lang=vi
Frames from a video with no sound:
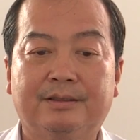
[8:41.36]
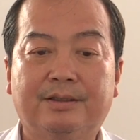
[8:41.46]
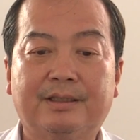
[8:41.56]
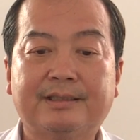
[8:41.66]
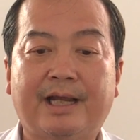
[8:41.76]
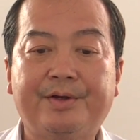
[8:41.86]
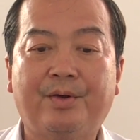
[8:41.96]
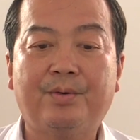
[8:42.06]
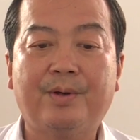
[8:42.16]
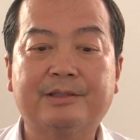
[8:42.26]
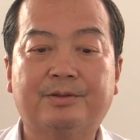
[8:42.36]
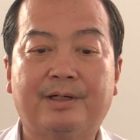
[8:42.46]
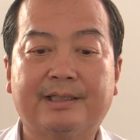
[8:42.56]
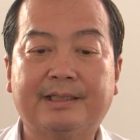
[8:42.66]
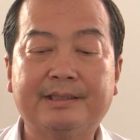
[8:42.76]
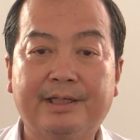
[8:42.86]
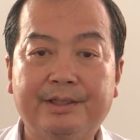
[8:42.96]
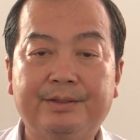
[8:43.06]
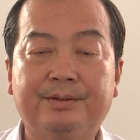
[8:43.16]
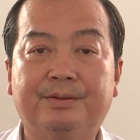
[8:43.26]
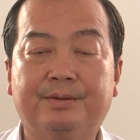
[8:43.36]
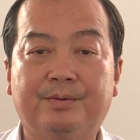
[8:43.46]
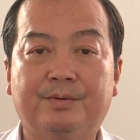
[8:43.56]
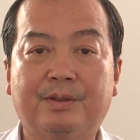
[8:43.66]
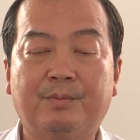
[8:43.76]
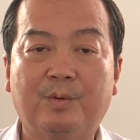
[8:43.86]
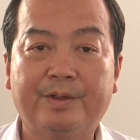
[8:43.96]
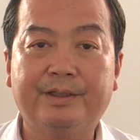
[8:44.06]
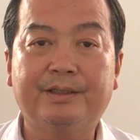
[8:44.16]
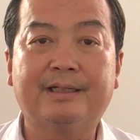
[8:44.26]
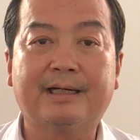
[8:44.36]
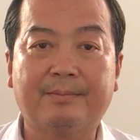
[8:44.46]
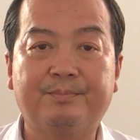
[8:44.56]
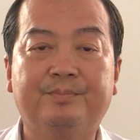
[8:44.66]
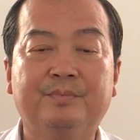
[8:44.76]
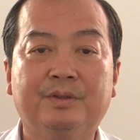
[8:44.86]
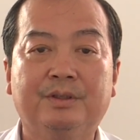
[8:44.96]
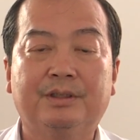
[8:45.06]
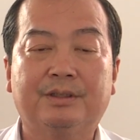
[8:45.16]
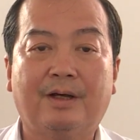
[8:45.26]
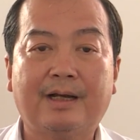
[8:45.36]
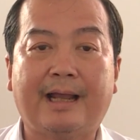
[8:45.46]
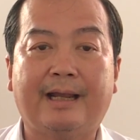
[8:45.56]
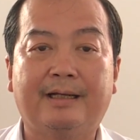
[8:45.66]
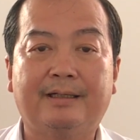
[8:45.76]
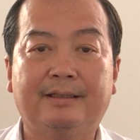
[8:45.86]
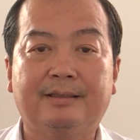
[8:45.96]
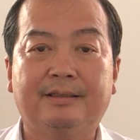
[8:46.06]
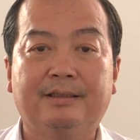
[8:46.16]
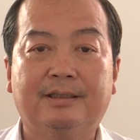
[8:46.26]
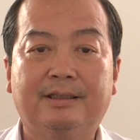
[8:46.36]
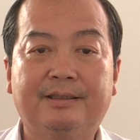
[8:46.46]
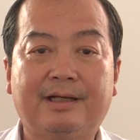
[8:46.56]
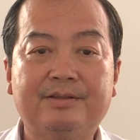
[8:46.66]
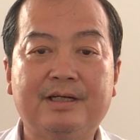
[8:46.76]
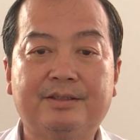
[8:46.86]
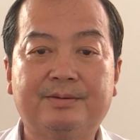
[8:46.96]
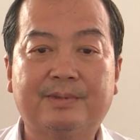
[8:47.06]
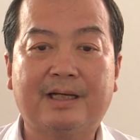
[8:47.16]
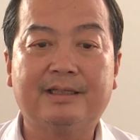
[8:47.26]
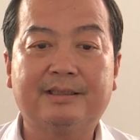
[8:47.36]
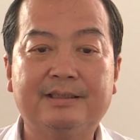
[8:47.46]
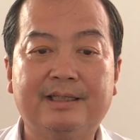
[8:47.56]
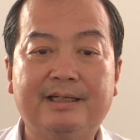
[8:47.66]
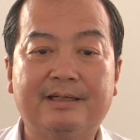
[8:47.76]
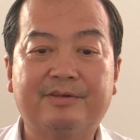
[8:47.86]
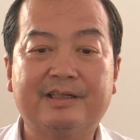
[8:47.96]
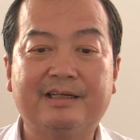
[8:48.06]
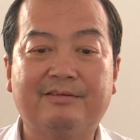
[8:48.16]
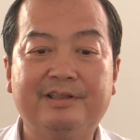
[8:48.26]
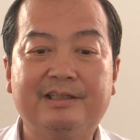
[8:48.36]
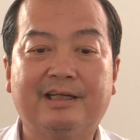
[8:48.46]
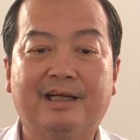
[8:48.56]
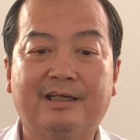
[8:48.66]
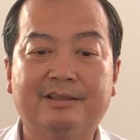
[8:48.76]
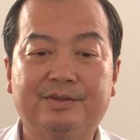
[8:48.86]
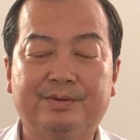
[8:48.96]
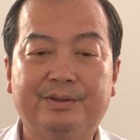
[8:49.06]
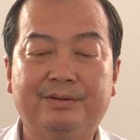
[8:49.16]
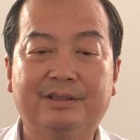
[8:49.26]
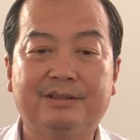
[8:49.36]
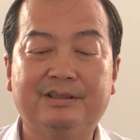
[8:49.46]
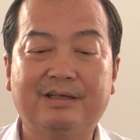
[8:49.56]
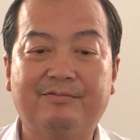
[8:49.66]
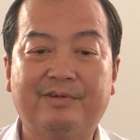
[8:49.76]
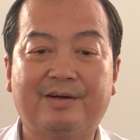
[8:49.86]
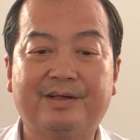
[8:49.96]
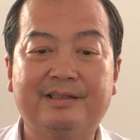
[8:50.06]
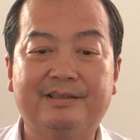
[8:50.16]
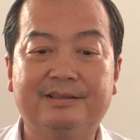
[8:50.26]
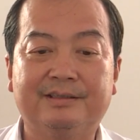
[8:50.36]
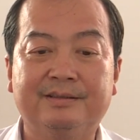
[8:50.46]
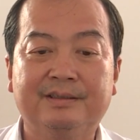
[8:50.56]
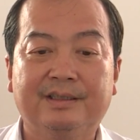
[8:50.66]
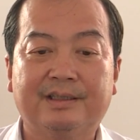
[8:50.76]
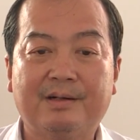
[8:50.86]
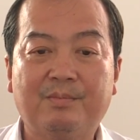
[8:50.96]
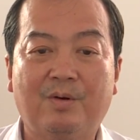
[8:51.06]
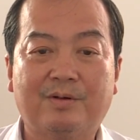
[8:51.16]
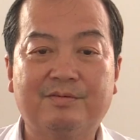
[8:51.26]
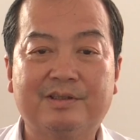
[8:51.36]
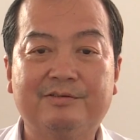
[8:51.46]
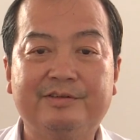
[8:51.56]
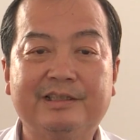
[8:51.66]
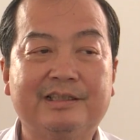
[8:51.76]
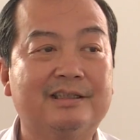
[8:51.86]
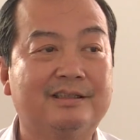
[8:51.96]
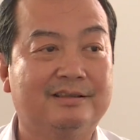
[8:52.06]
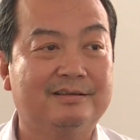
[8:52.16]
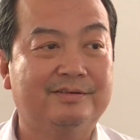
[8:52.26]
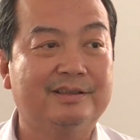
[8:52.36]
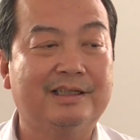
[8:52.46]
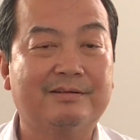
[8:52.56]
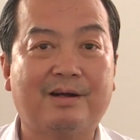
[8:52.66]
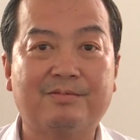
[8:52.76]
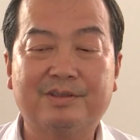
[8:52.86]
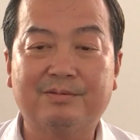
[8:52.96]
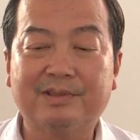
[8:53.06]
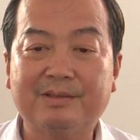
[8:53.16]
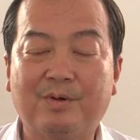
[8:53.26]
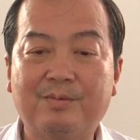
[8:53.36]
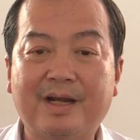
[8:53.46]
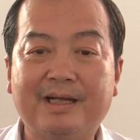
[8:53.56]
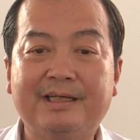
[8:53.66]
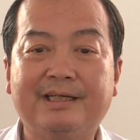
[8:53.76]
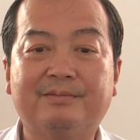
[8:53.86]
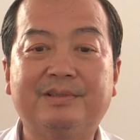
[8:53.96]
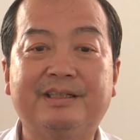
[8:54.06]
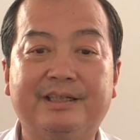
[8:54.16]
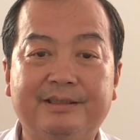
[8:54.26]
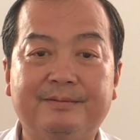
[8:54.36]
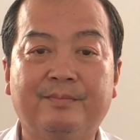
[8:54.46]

nó đã thay đổi hoàn toàn cái cách nghĩ của cấp quỹ các cấp đó là nào giờ chúng ta cứ nghĩ là phát triển đảng viên là chủ yếu là nhắm vào cái lực lượng cán bộ công chức viên chức và người lao động trong cái bộ máy hệ thống chính trị